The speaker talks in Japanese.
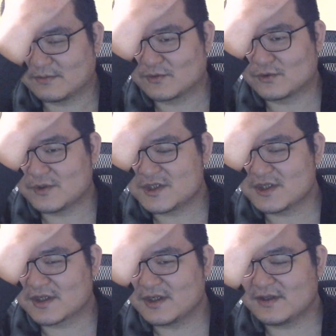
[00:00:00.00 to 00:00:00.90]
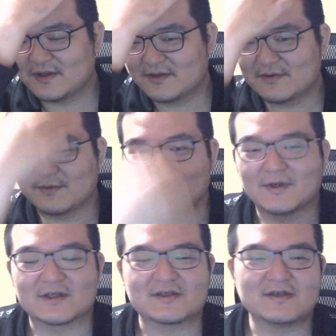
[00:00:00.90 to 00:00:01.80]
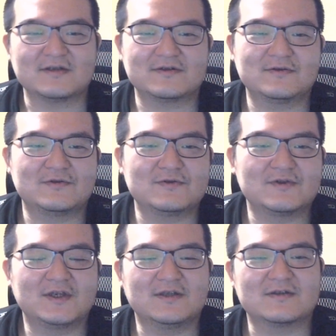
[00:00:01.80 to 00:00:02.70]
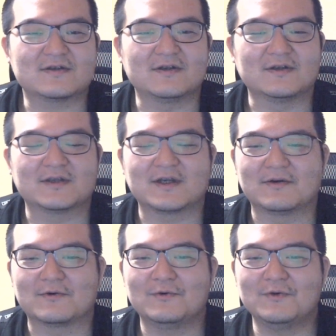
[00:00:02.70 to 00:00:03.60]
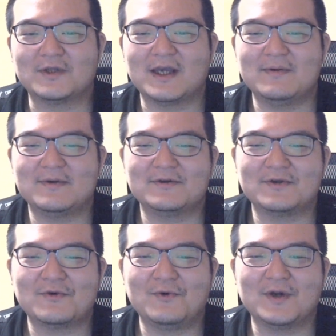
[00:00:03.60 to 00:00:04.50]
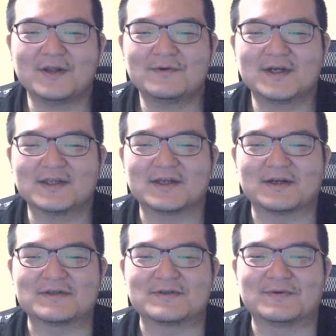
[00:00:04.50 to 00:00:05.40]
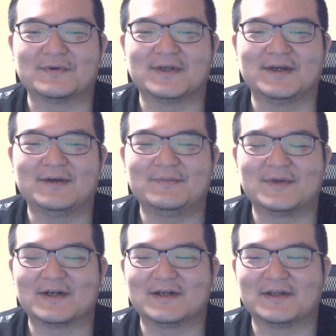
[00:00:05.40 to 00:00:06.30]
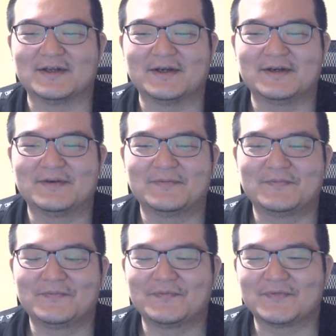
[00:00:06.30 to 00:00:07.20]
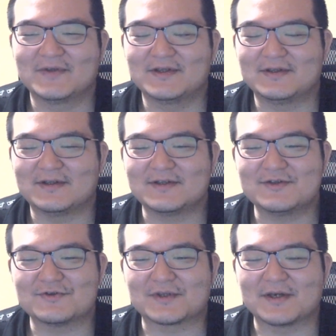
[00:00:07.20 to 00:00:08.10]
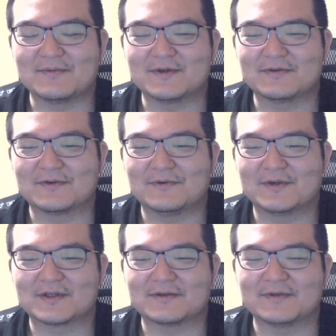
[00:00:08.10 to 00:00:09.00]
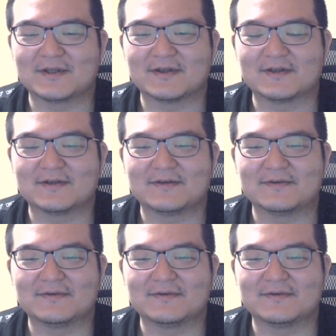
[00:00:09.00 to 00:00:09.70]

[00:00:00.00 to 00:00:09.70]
土日だけ、でもまあ、生活必需品ですからね。てか、このタイミングで壊れるかって感じですよね、メガネね。なんちゅうタイミングで壊れてくれてんねんってい